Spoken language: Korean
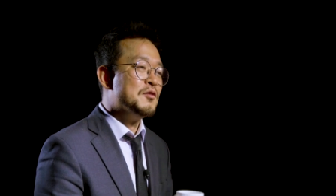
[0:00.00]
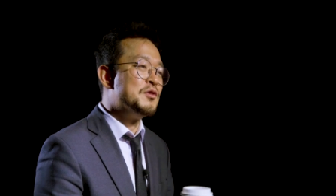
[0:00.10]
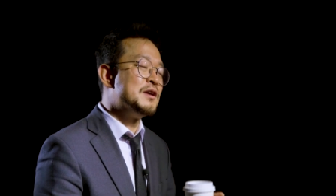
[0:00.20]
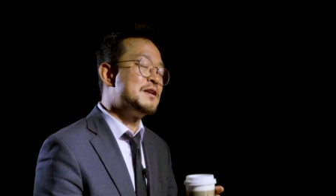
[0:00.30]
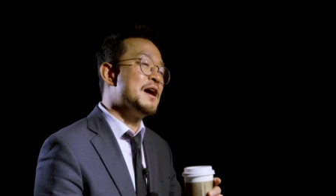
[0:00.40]

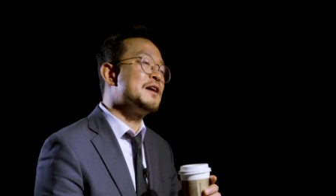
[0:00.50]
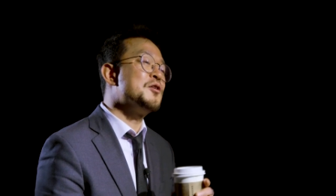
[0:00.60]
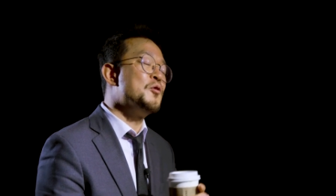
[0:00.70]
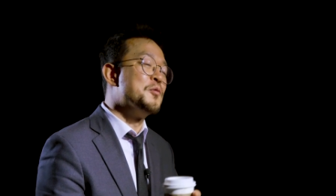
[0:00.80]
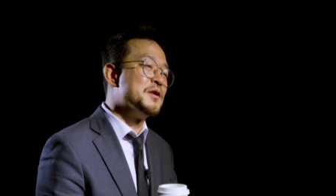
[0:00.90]
우리
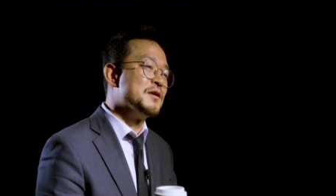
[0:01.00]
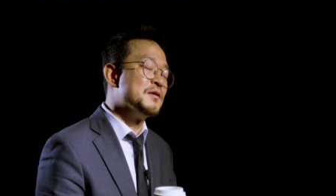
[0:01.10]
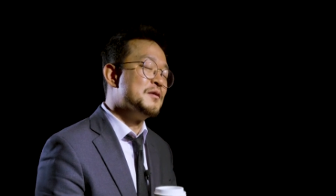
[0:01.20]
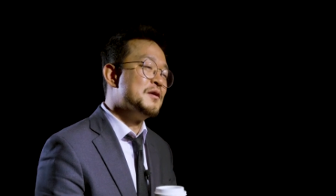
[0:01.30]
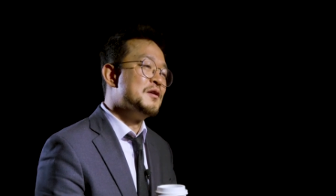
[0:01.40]
대학교에
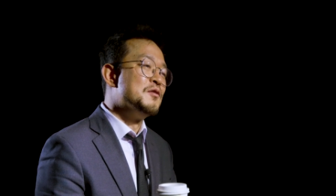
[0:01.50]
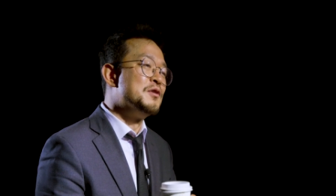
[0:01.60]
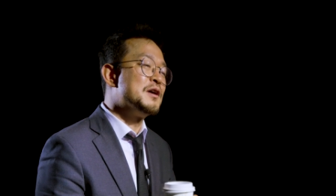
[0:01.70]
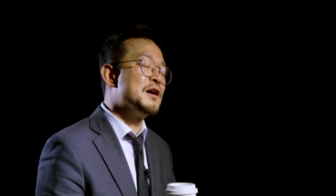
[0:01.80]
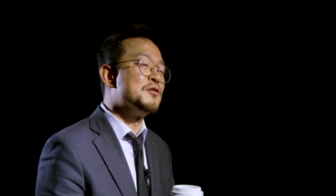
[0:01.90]
오면은
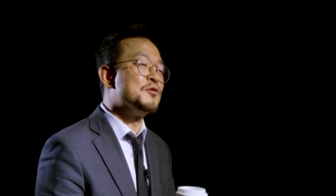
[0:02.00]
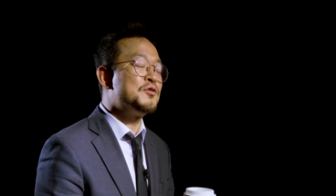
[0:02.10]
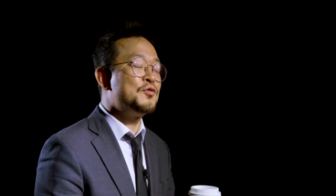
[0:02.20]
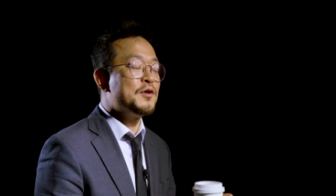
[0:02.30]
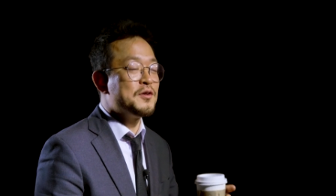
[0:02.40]
우리가 그리고
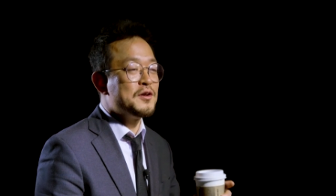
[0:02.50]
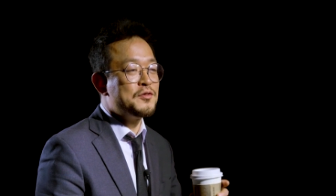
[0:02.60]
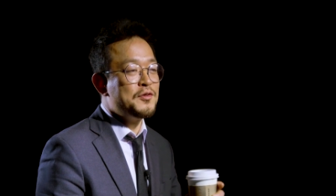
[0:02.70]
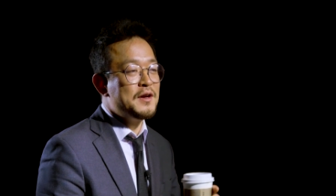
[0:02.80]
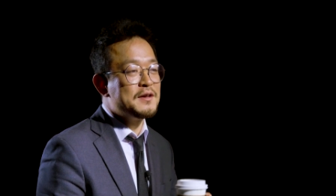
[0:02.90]
추가적인
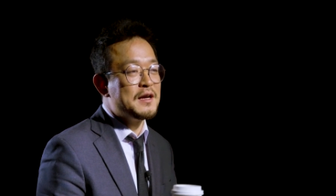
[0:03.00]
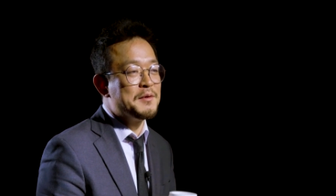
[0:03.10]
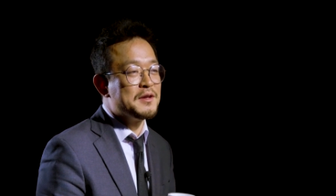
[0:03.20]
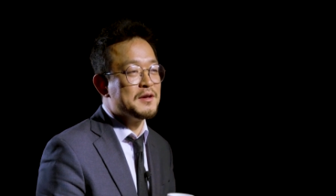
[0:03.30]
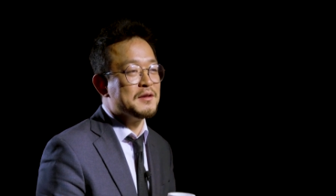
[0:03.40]
트레이닝을
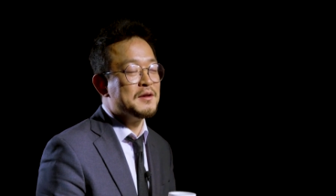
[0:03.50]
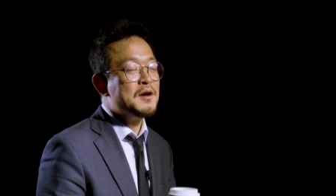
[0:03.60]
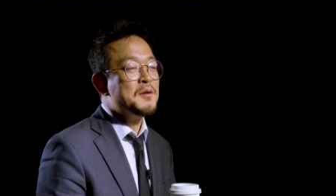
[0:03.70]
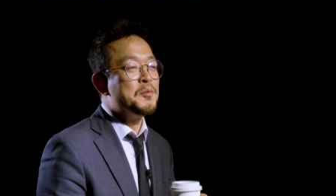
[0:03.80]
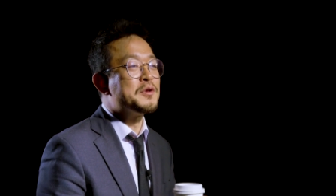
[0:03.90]
하면은
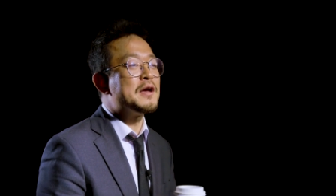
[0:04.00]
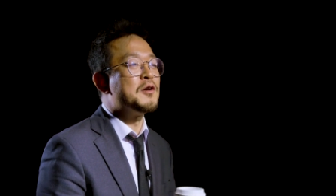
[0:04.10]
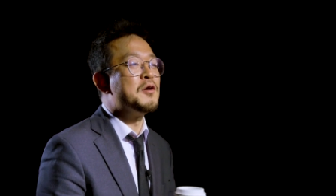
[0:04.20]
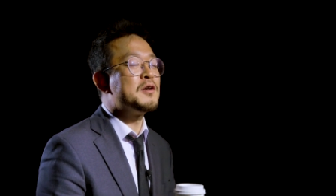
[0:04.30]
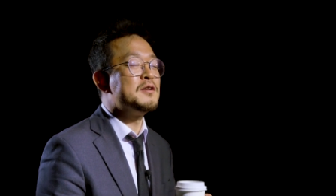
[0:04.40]
보다
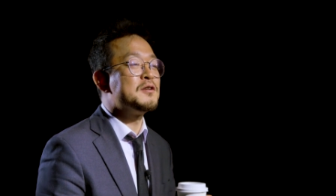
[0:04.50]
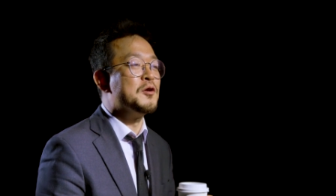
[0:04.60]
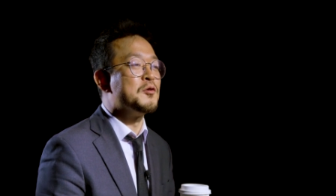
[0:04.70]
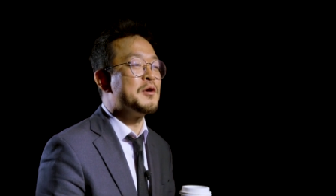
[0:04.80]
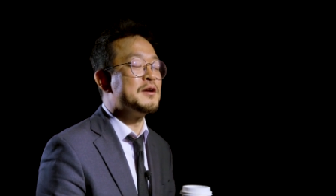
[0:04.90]
더 큰
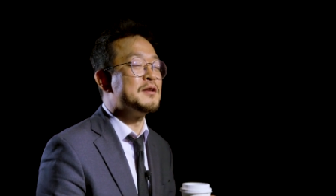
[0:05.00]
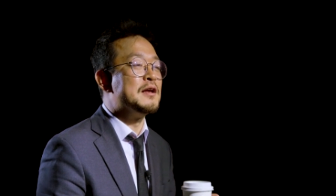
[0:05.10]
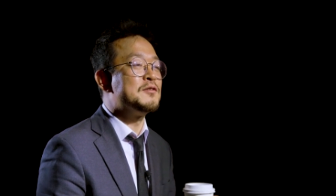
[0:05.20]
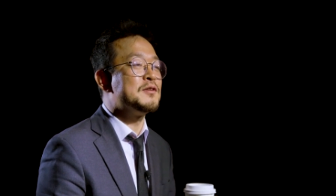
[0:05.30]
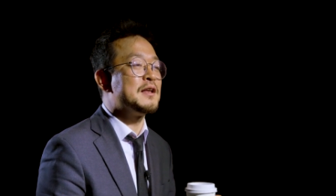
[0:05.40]
결과를
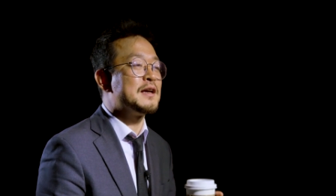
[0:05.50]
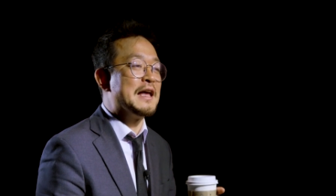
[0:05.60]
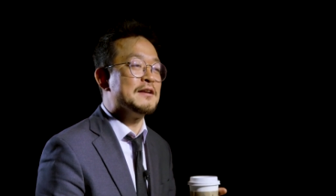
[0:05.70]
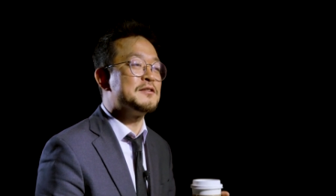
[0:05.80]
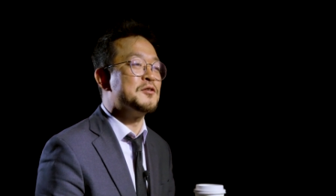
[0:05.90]
낼 수 있다는
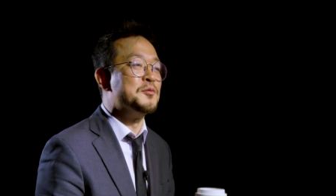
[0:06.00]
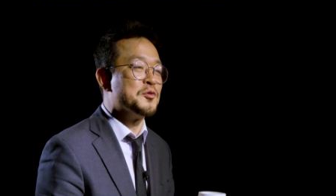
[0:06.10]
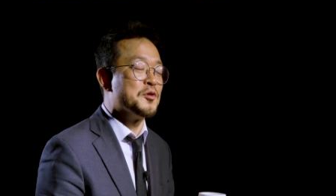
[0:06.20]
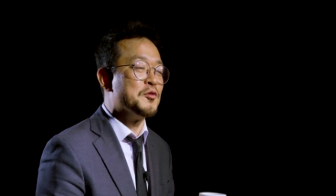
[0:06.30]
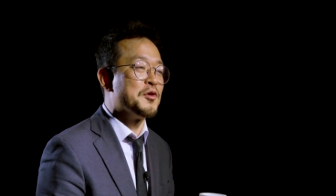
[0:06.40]
가능성을
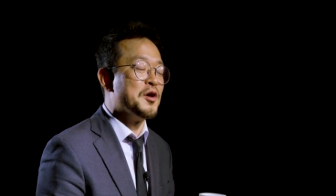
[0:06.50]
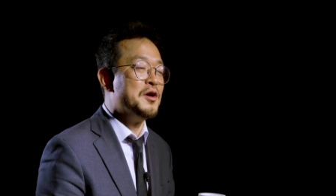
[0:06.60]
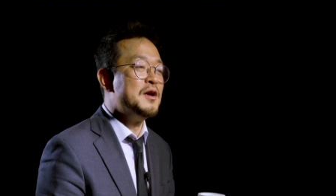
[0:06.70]
보는 거고요.